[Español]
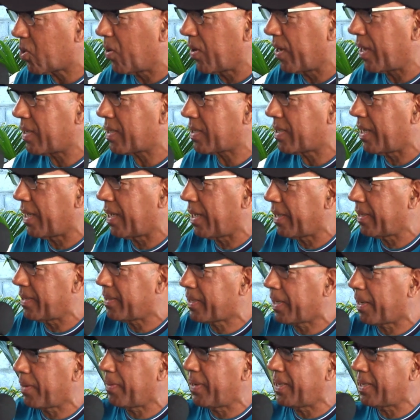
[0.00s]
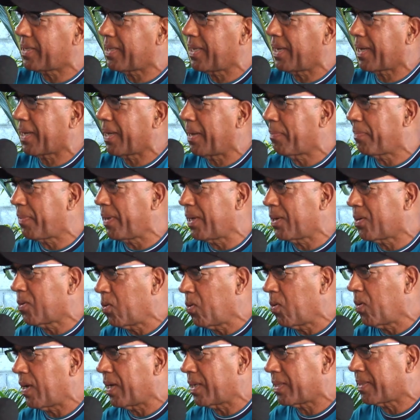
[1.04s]
con esta entrevista
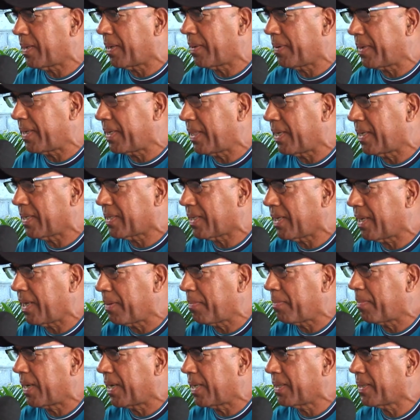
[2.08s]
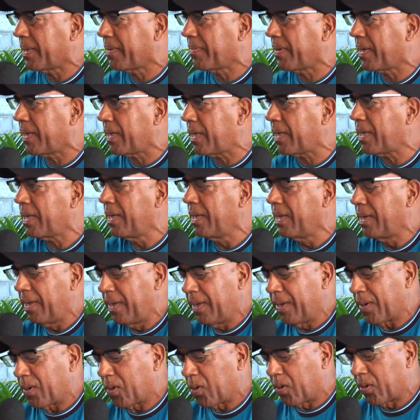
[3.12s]
Capicúa a través de Siembra TV
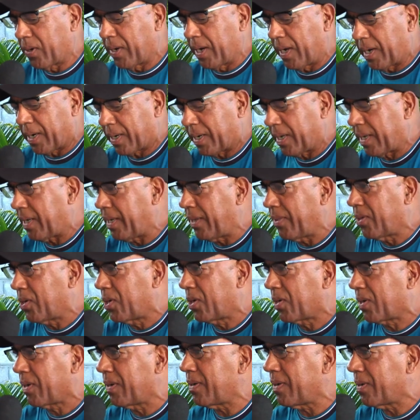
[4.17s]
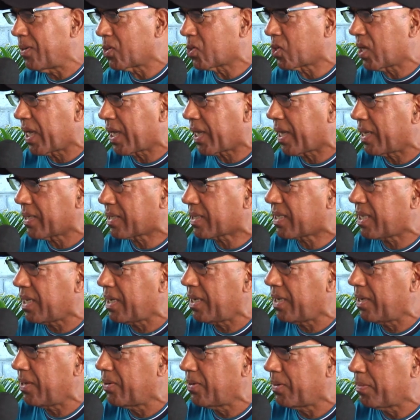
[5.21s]
con el regidor José
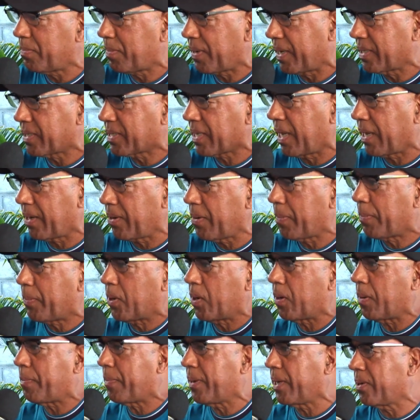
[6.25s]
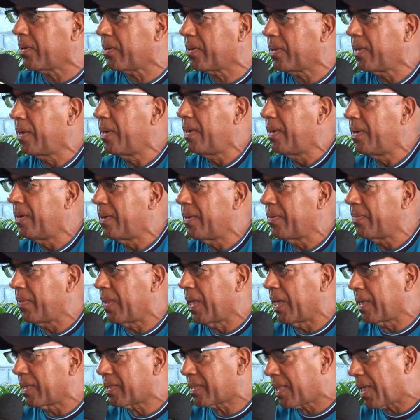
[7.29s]
Castillo, empresario próspero
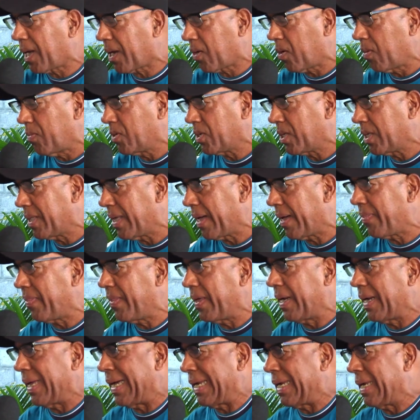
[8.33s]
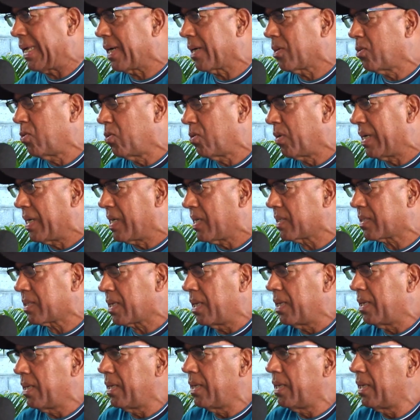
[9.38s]
de esta comunidad de Las Lagunas.
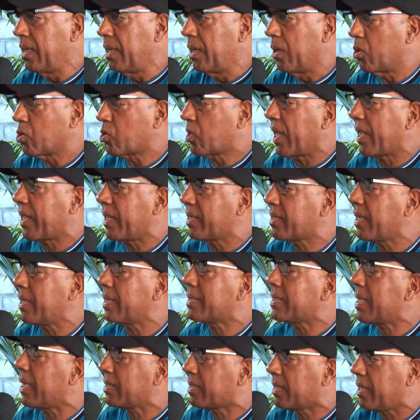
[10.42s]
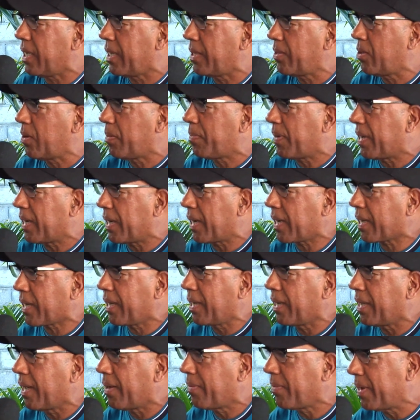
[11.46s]
José, ¿qué se está haciendo para
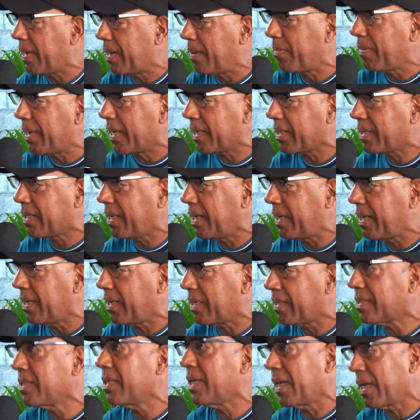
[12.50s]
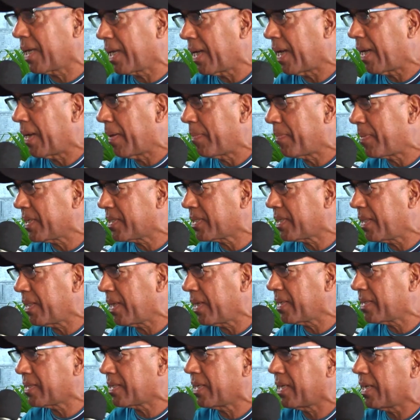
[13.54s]
que Abel Martínez llegue a la
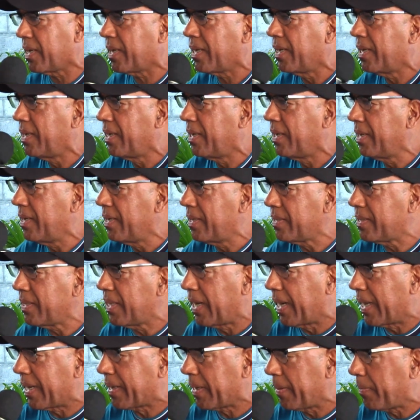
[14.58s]
presidencia de la